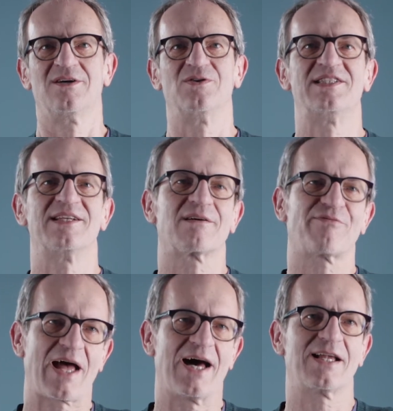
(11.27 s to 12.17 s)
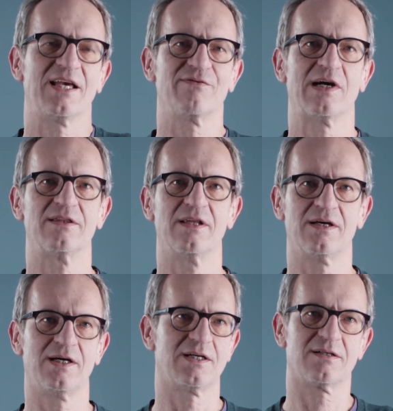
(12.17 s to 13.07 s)
Und es ist einfach fraglich, wann
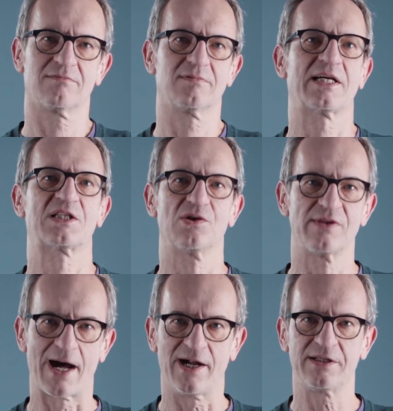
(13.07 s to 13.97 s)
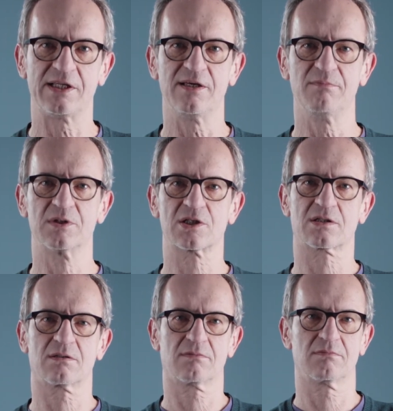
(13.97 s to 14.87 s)
äh,
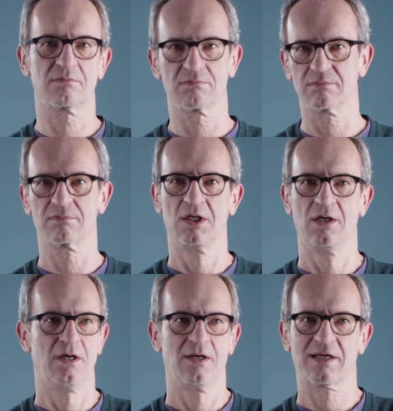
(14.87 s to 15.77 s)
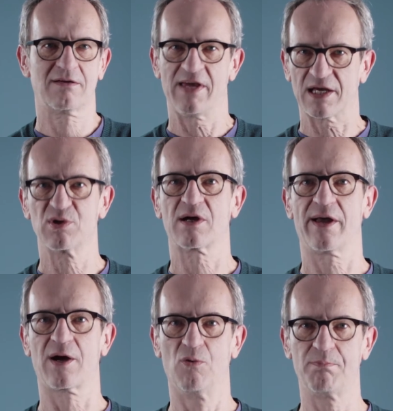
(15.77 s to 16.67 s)
Nationalteams quer durch
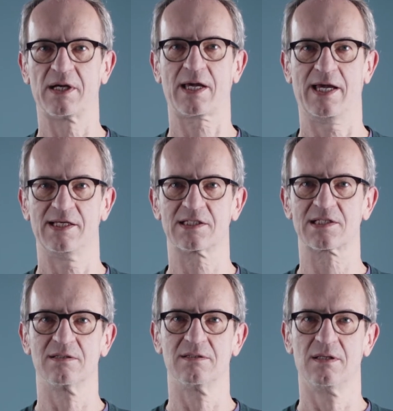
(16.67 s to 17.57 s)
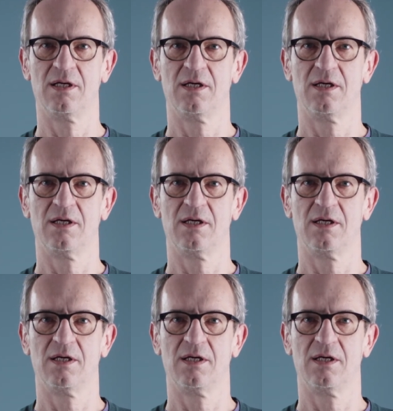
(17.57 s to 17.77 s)
Europa reisen,